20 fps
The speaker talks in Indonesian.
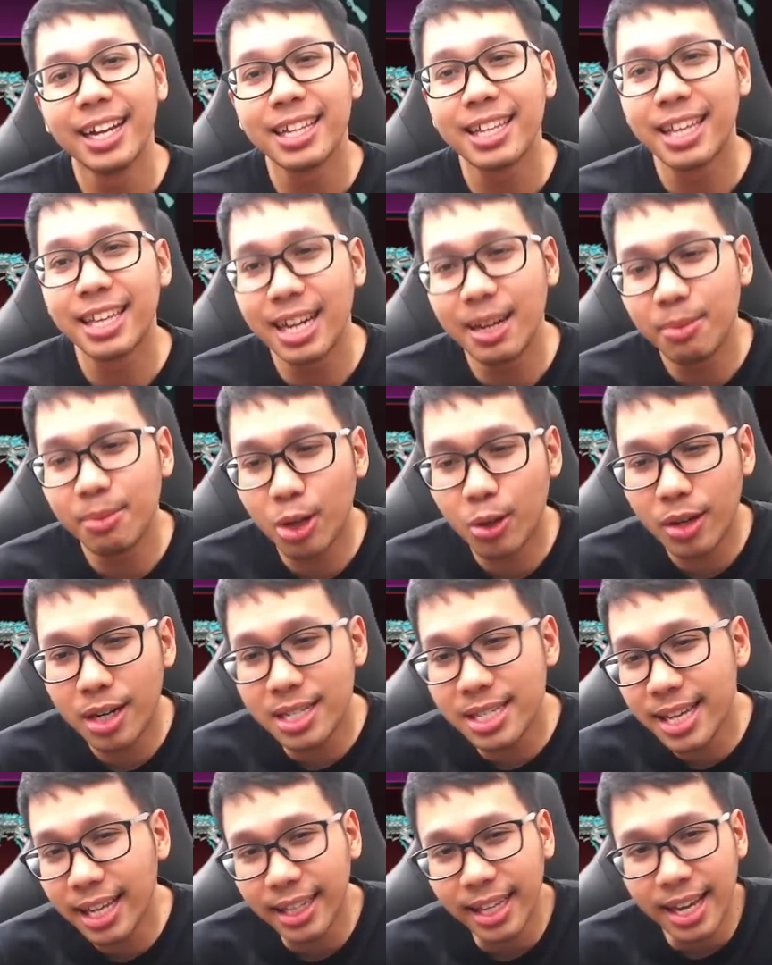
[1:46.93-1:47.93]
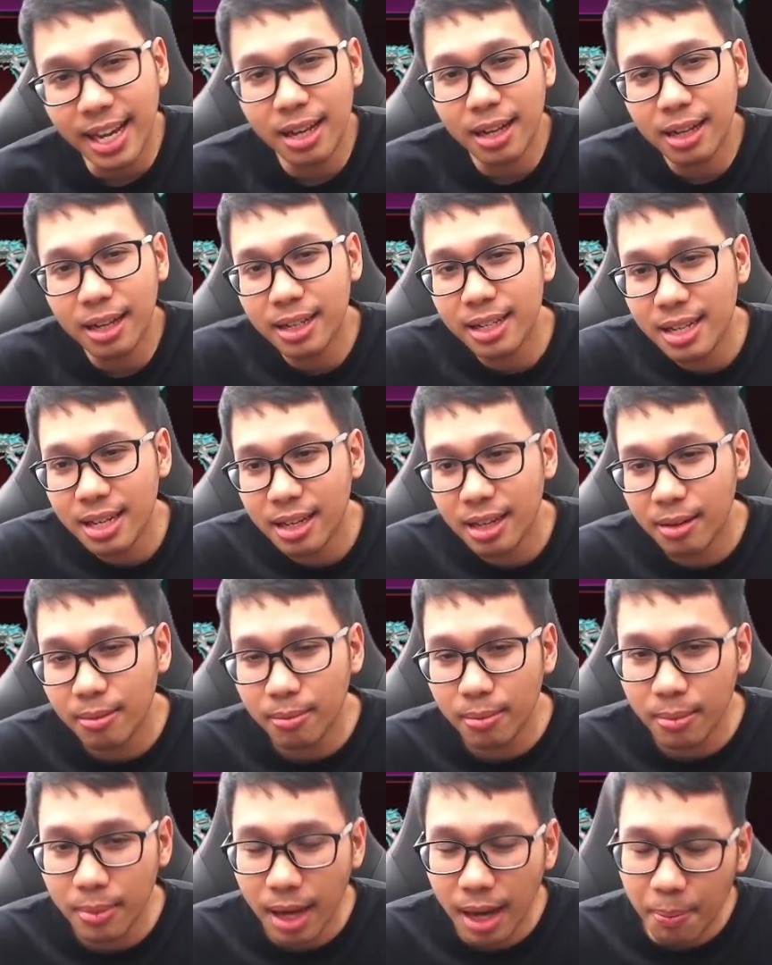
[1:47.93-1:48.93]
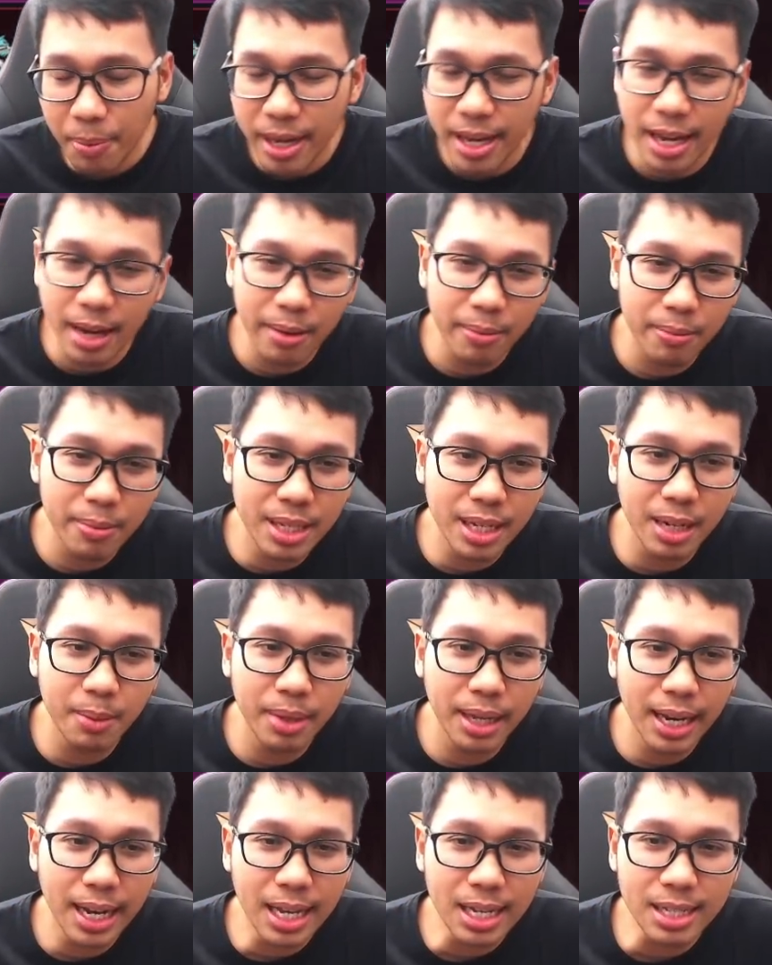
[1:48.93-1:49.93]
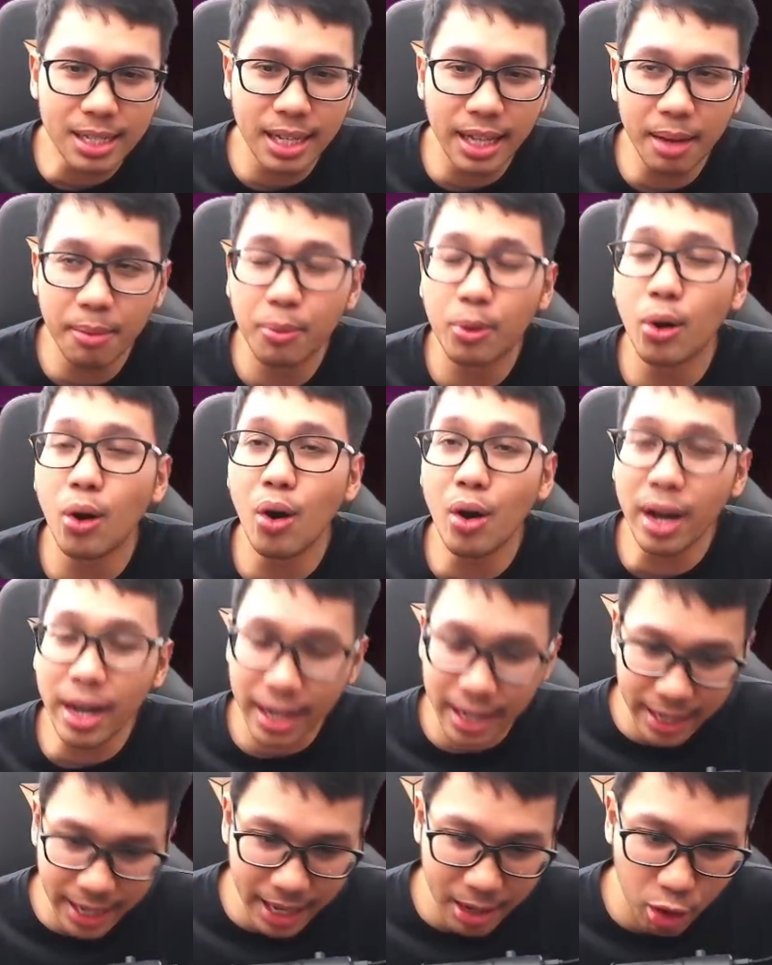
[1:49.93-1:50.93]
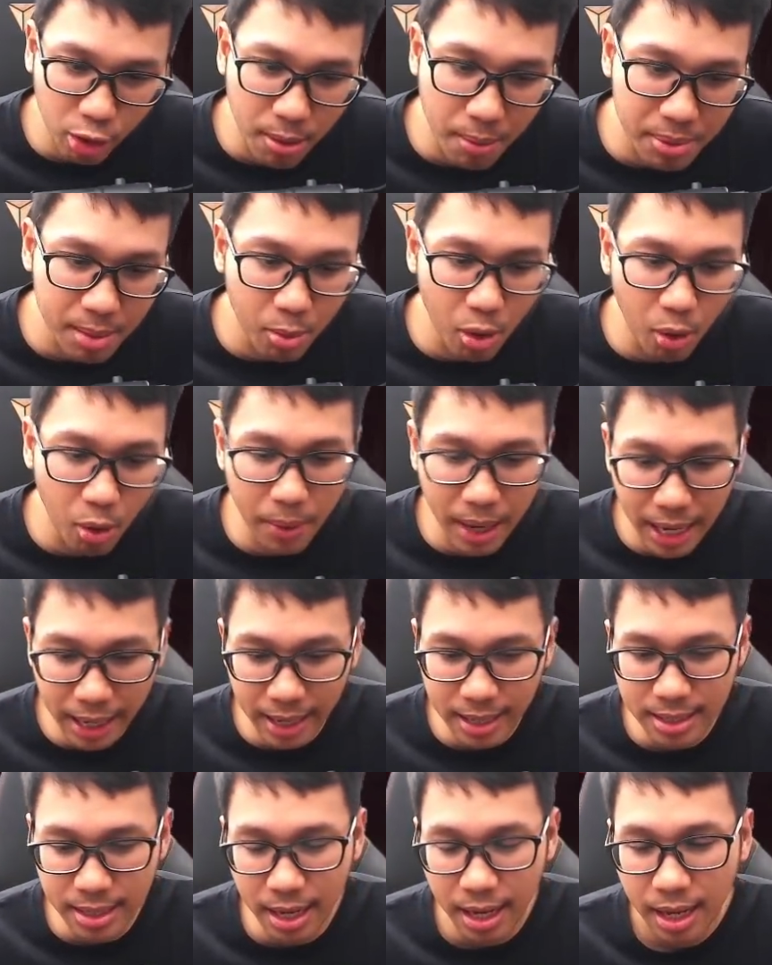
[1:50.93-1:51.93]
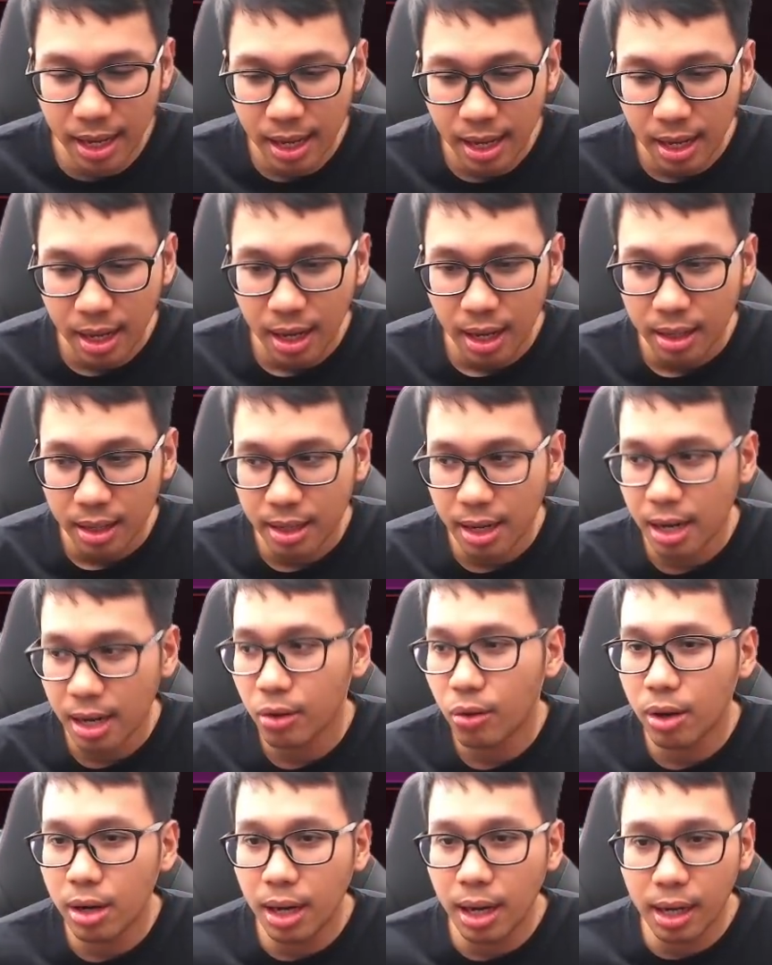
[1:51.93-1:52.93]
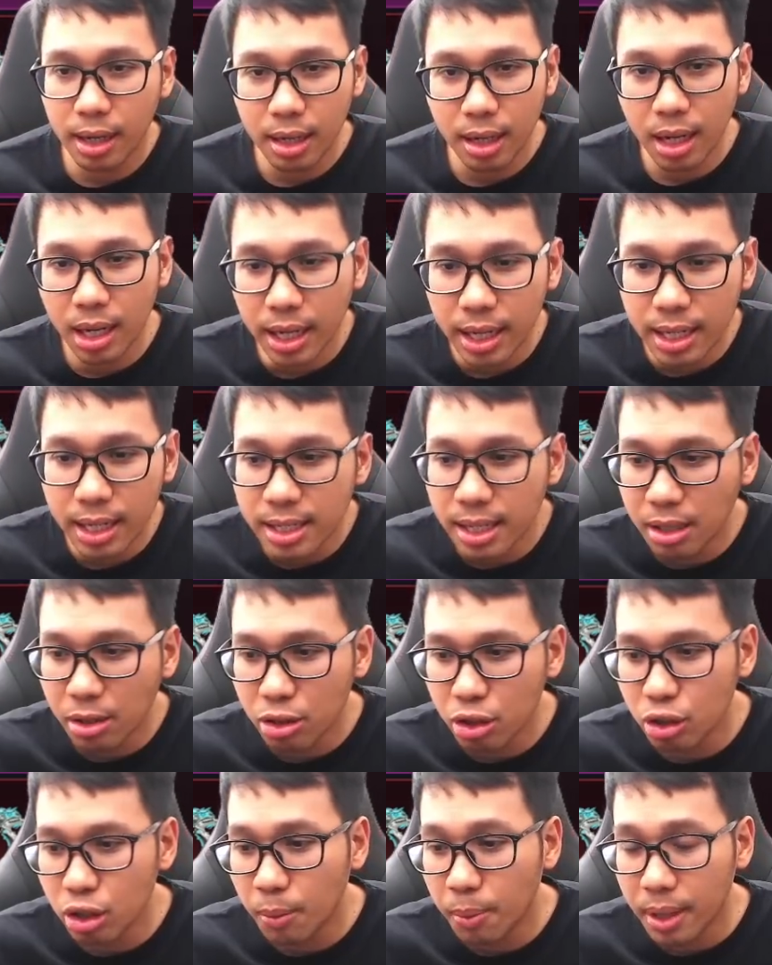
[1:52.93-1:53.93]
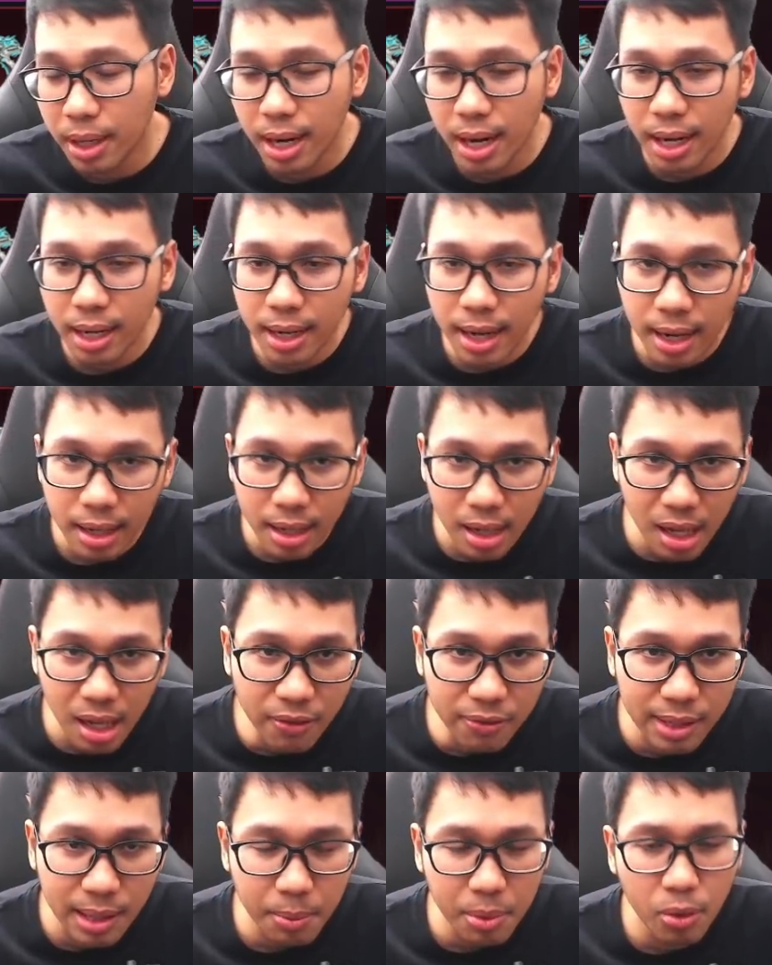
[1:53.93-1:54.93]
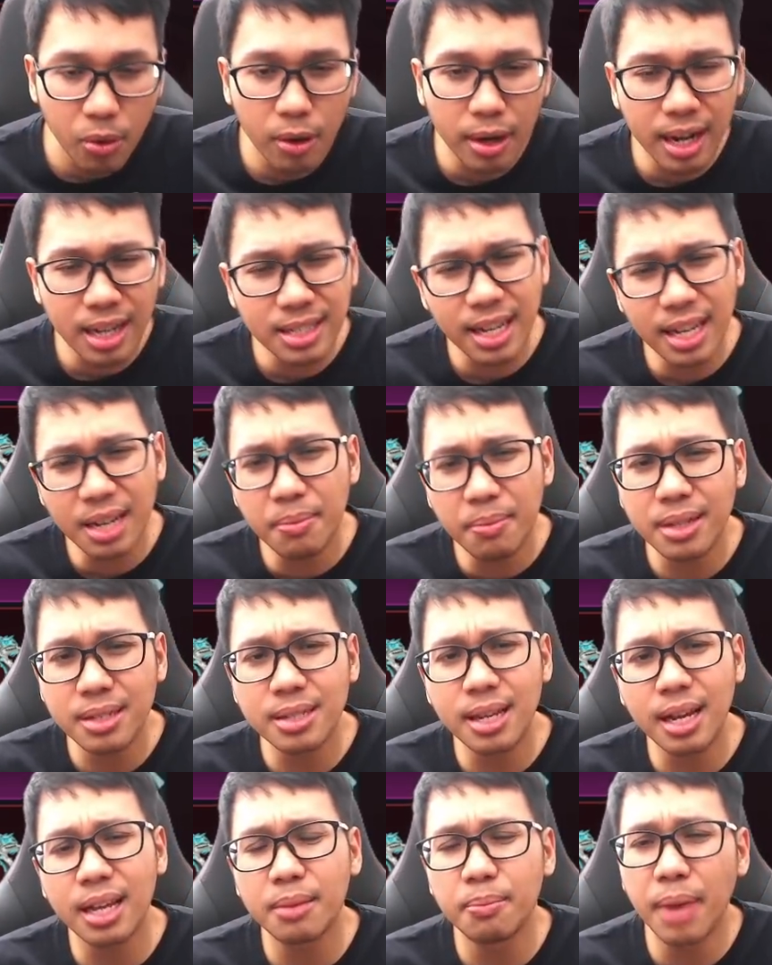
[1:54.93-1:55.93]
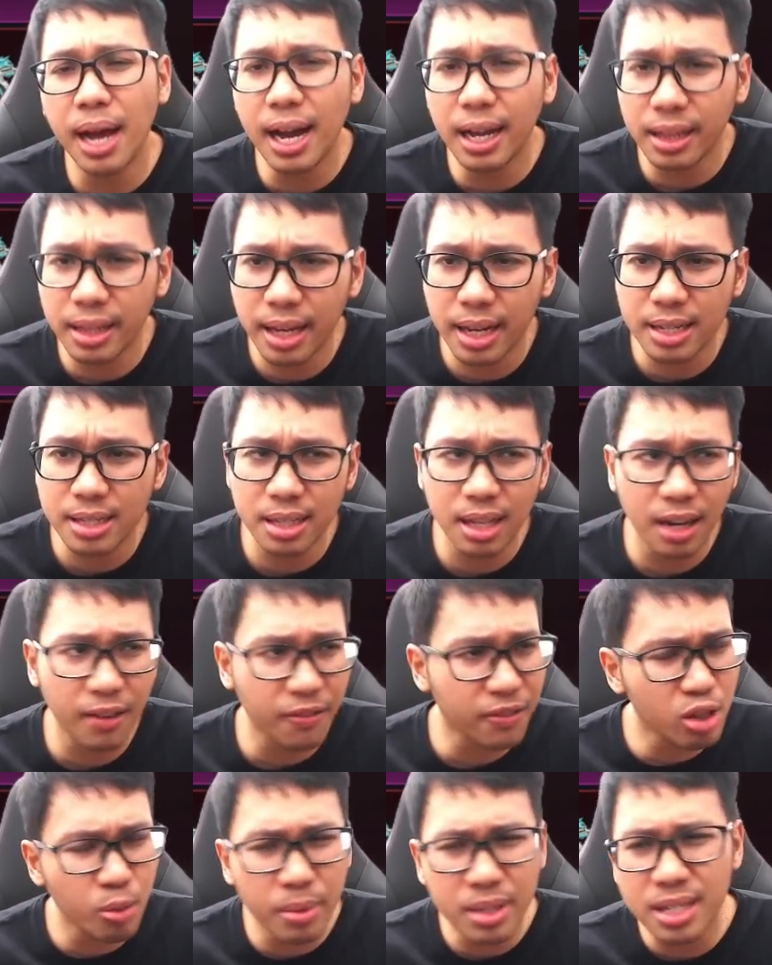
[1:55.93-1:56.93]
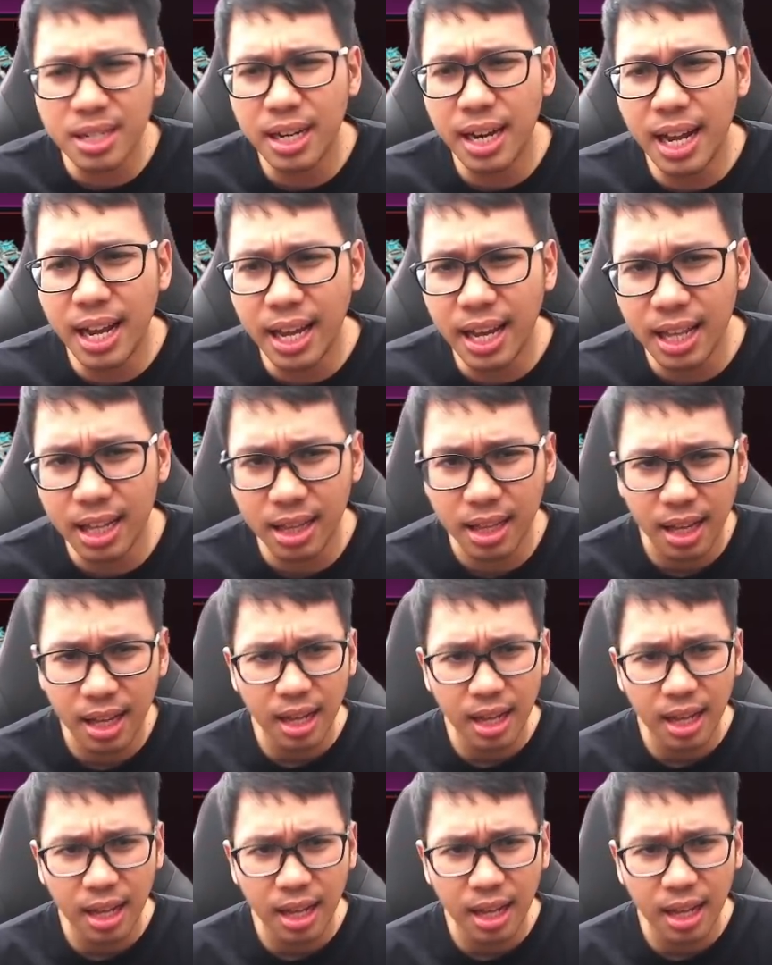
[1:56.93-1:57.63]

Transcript: jadi menurut gua ini senjata yang apa ya bisa dibilang senjata yang broken ya untuk PUBG Mobile ya guys ya dan gue denger dengar ini senjata sudah pernah kena nerf tapi gue rasain masih sakit banget guys. Nerfnya cuma sedikit.